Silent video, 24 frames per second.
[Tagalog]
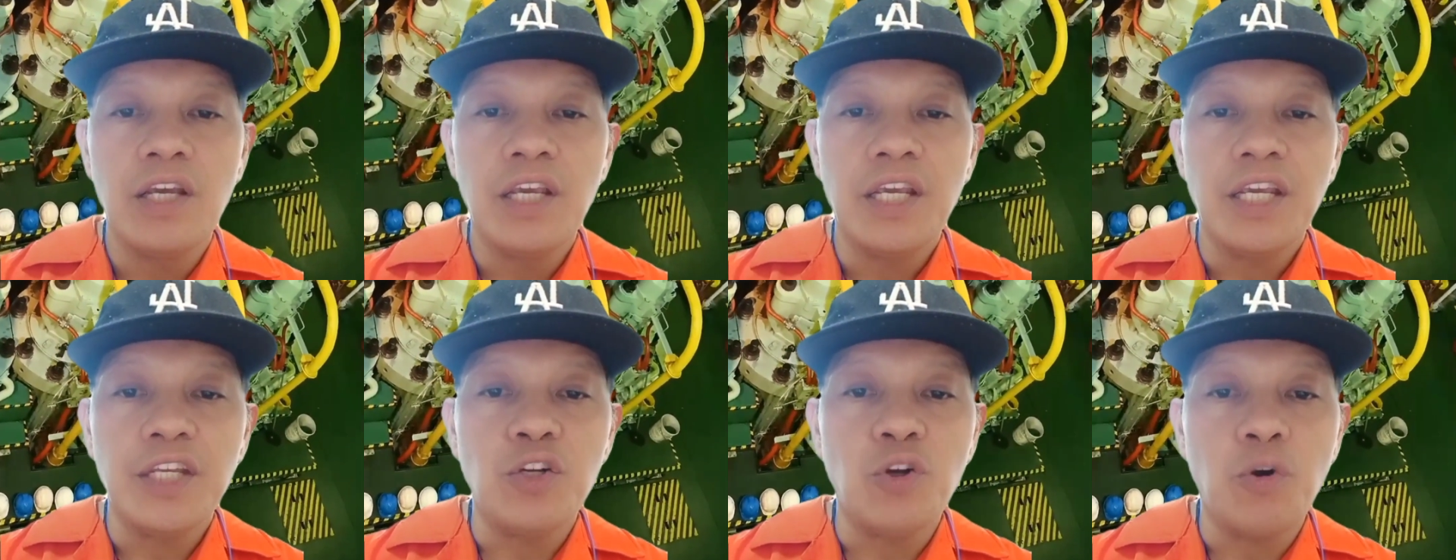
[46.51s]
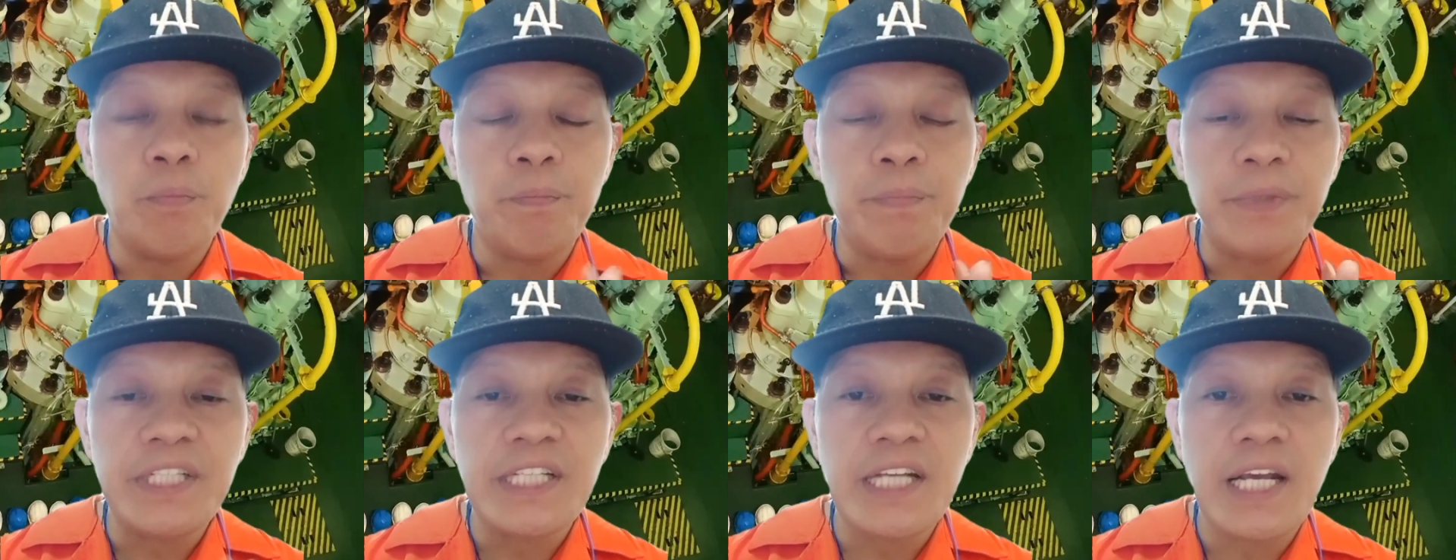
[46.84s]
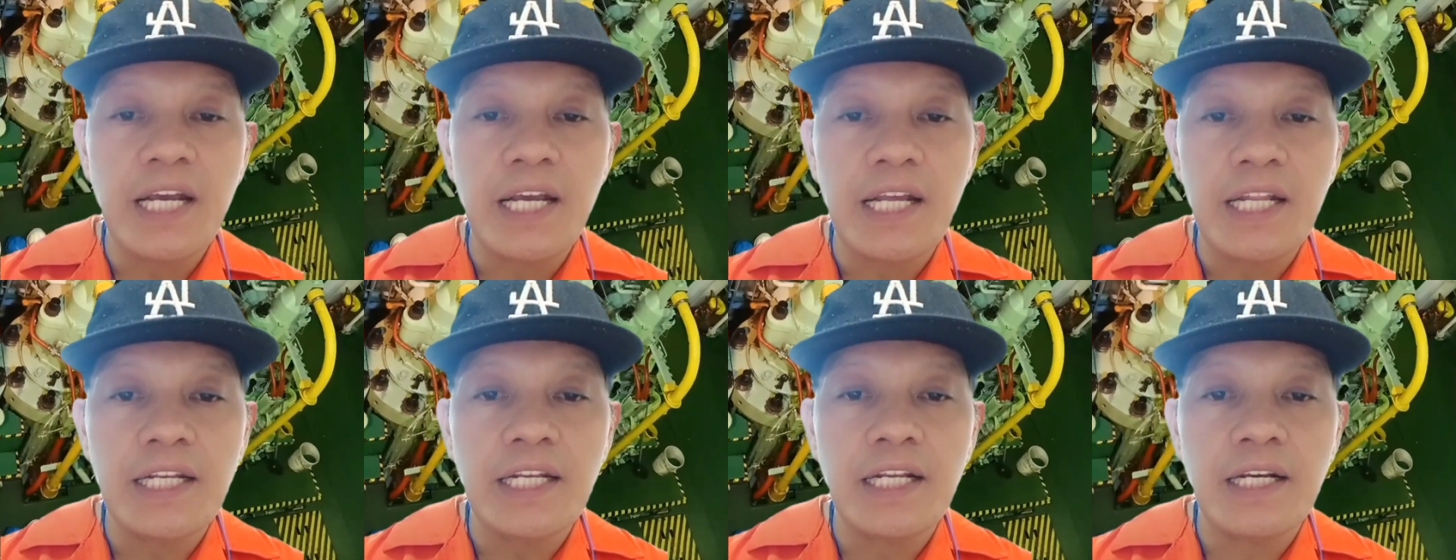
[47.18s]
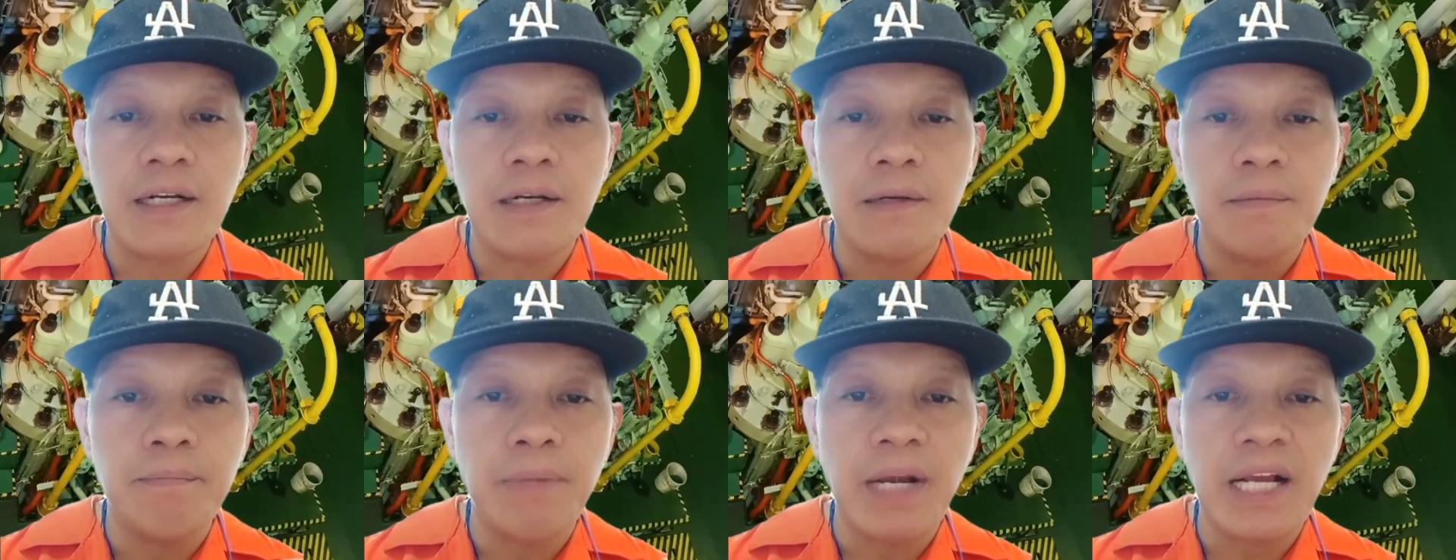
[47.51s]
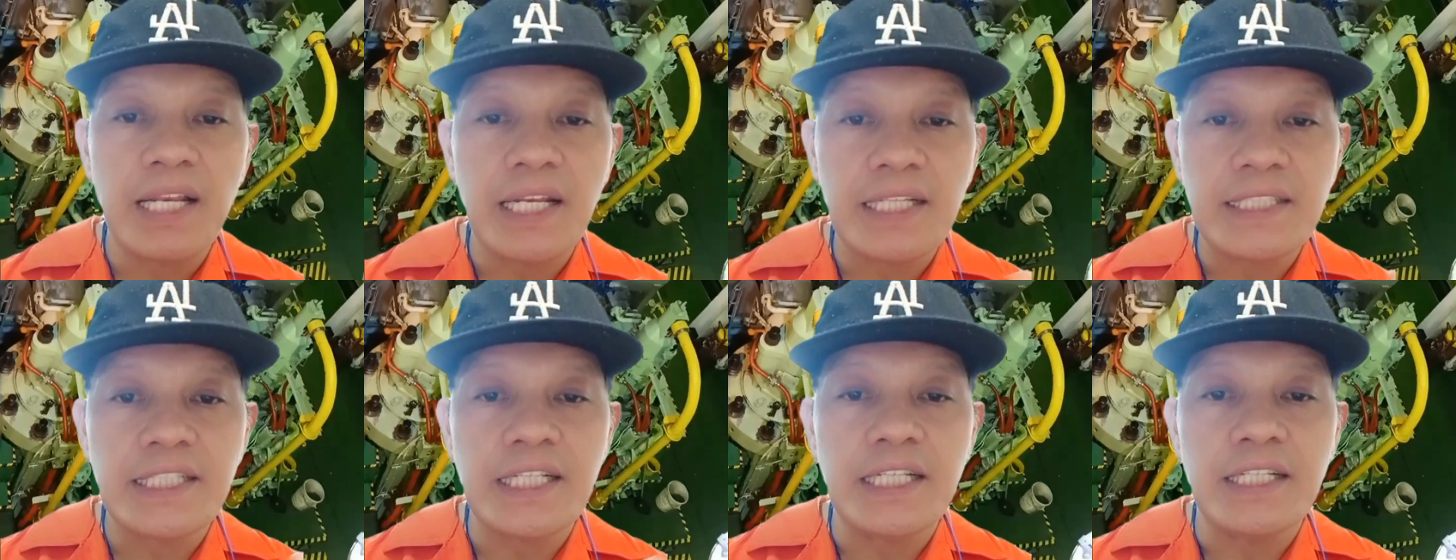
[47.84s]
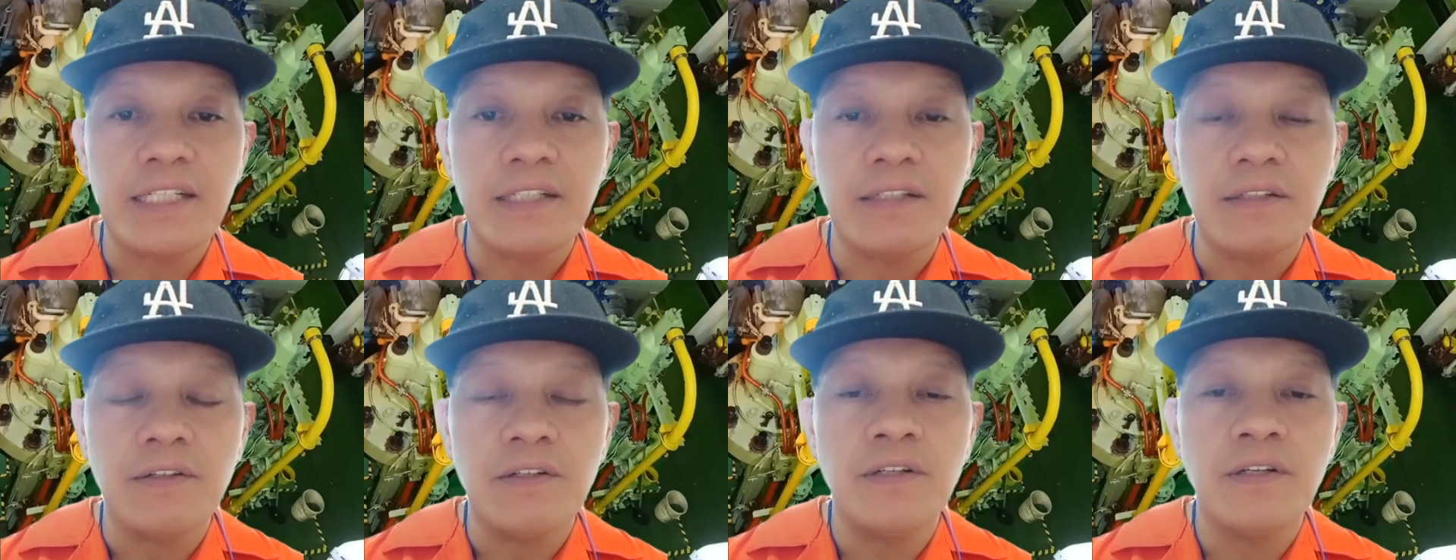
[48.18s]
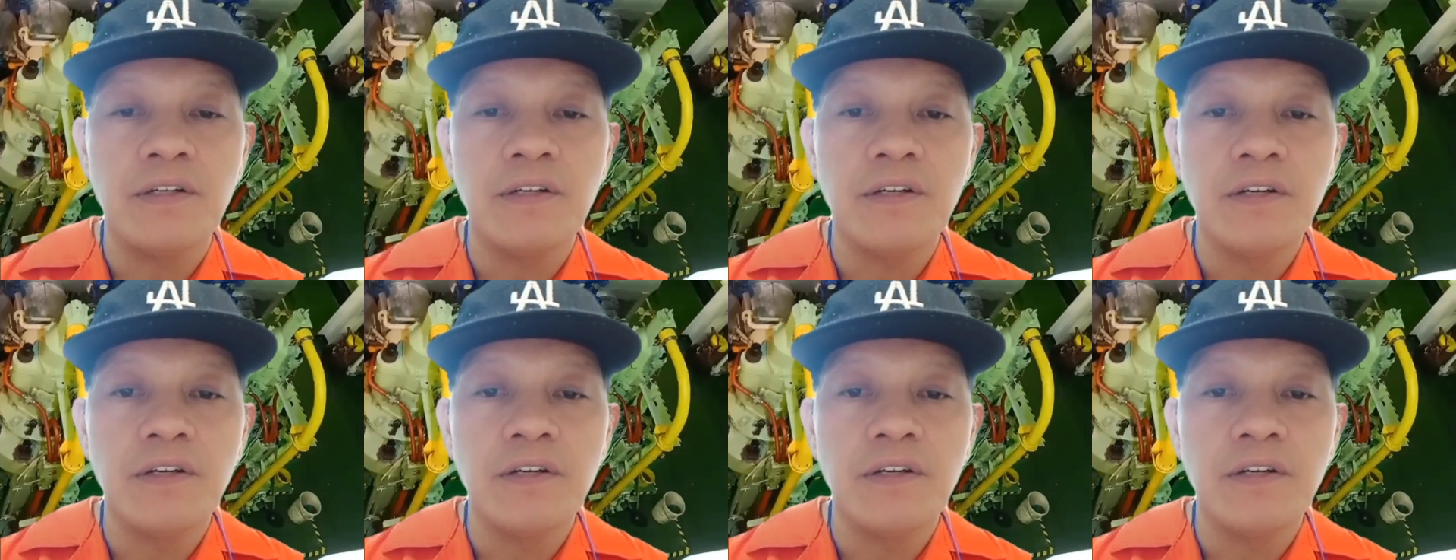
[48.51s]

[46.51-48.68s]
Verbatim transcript: inuumpisahan ng baklasin, no?